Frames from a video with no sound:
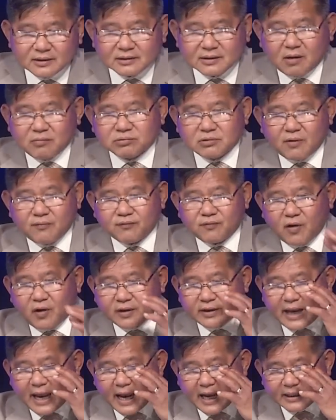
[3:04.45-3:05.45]
thống đốc
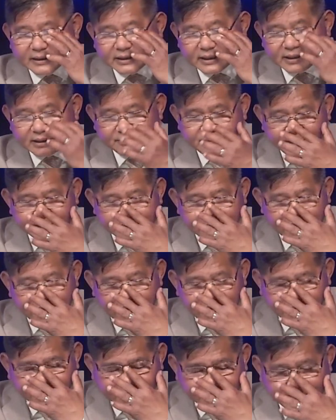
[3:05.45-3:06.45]
Florida thì bây
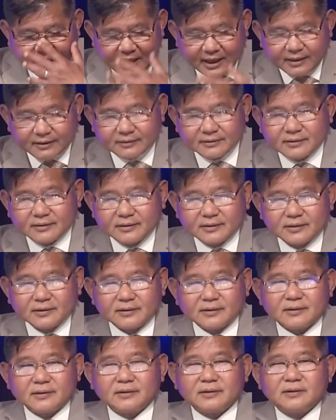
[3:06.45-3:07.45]
giờ cái là
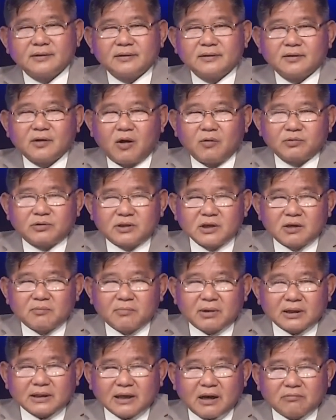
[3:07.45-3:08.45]
hôm trước
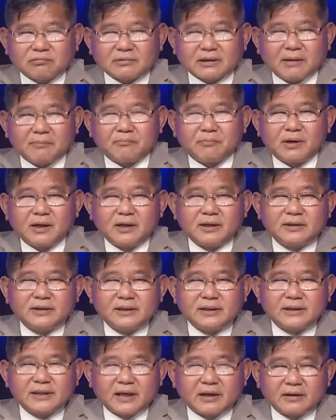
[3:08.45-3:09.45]
bắt cóc 50
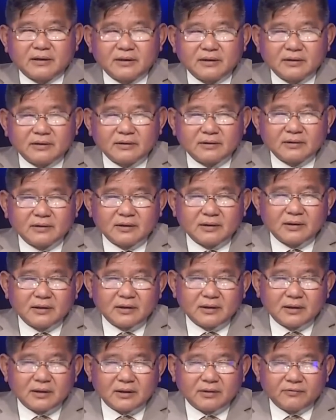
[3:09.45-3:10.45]
di dân
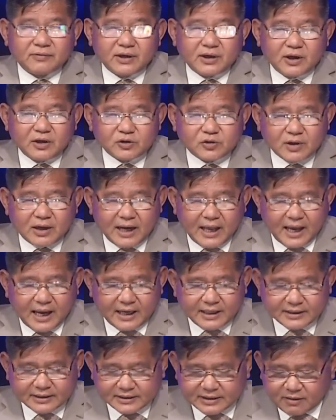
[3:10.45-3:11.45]
Ờ,
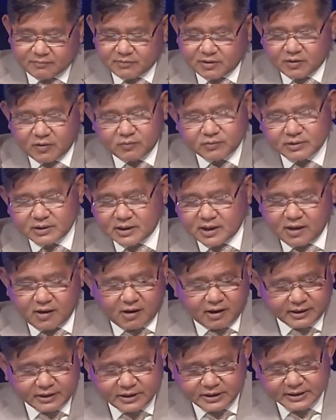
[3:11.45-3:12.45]
Venezuela xong rồi cũng đưa
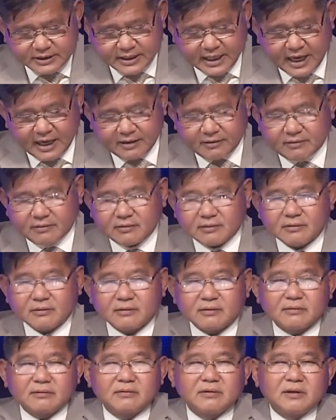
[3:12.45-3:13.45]
họ đi sang
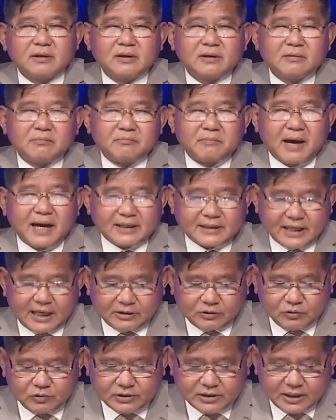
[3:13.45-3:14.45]

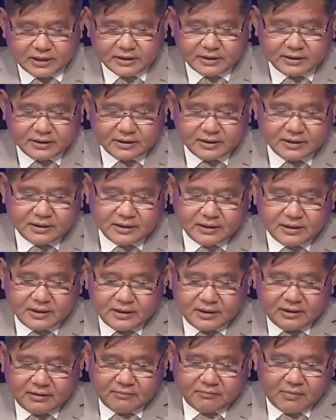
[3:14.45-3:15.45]
Massachusetts
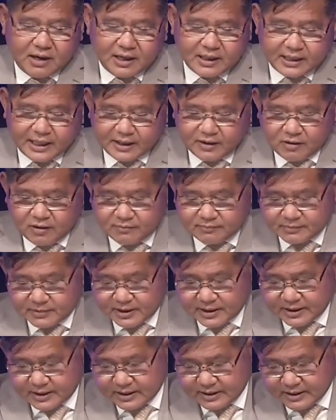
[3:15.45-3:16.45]
mới ngày hôm
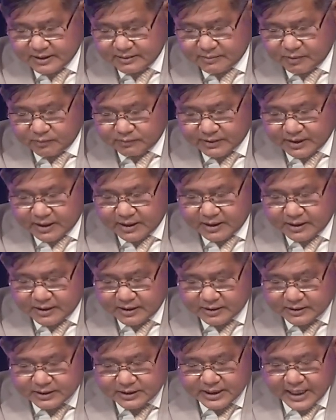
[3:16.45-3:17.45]
ờ, mùng
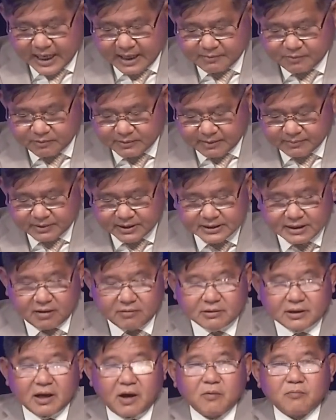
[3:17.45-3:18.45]
ờ, thứ hai mùng 5 tháng
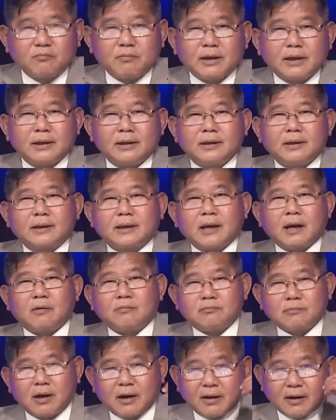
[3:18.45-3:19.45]
6 này ông bị cái
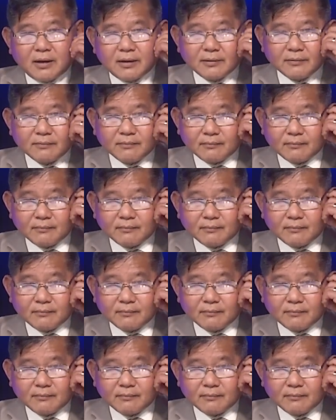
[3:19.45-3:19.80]
ông uh,